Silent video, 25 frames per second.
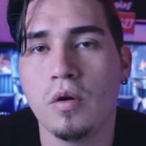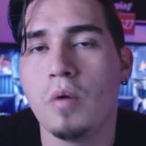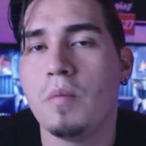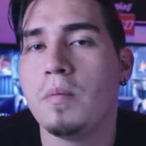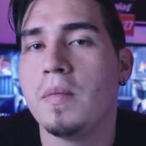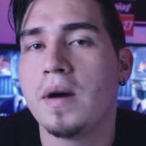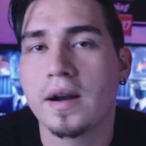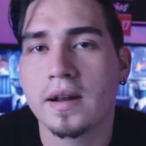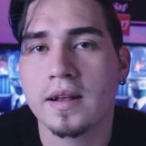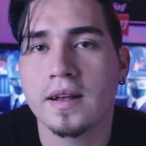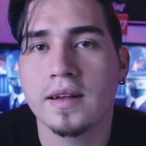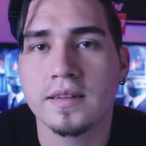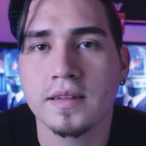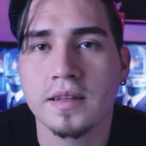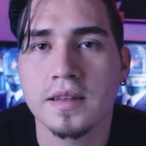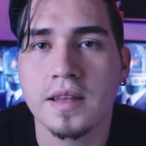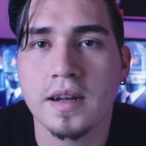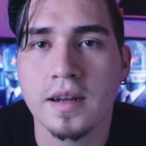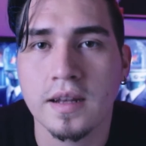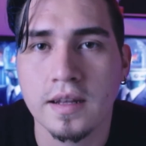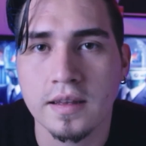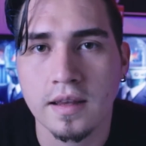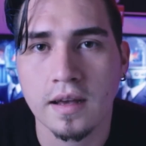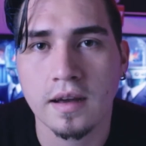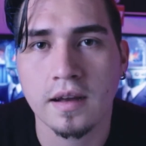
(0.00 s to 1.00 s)
o marcas de
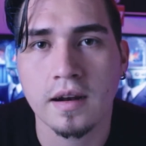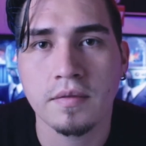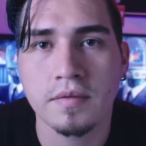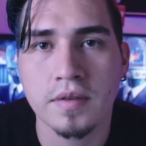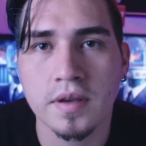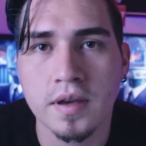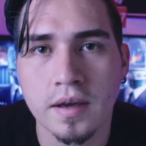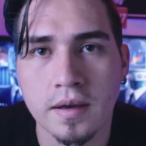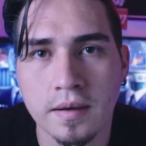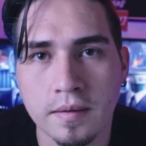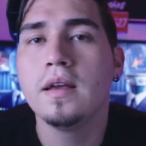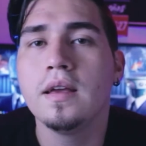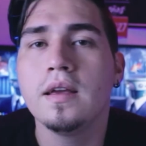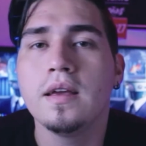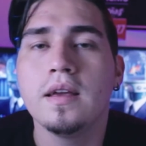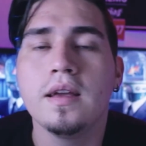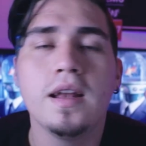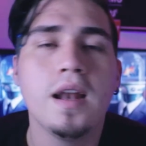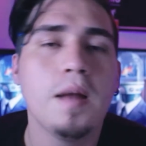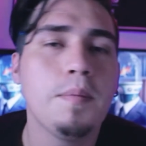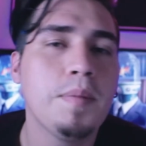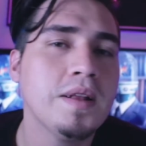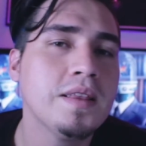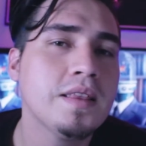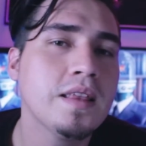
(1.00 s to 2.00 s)
tarjeta gráfica.
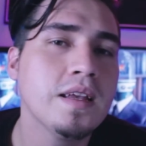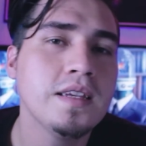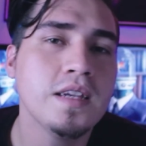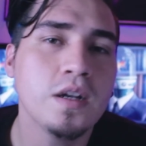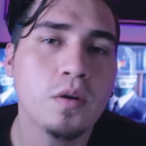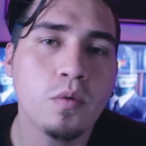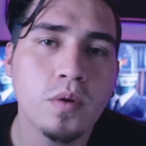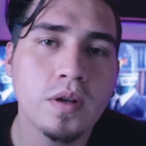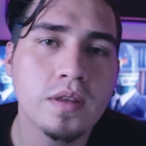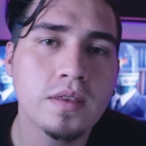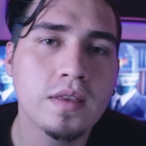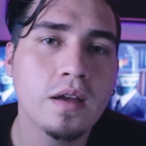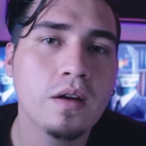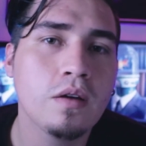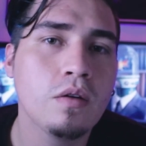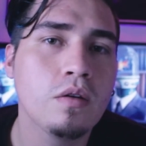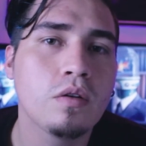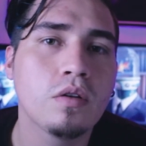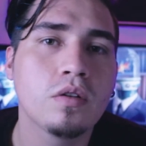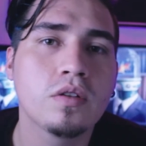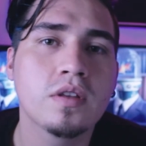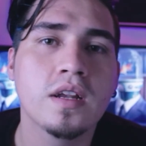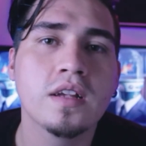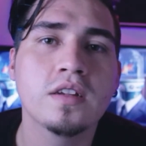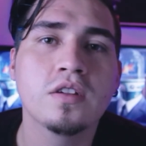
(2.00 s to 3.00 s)
Y la pantalla cuenta
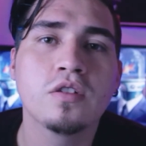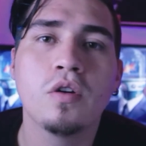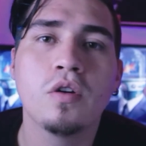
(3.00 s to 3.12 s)
con otras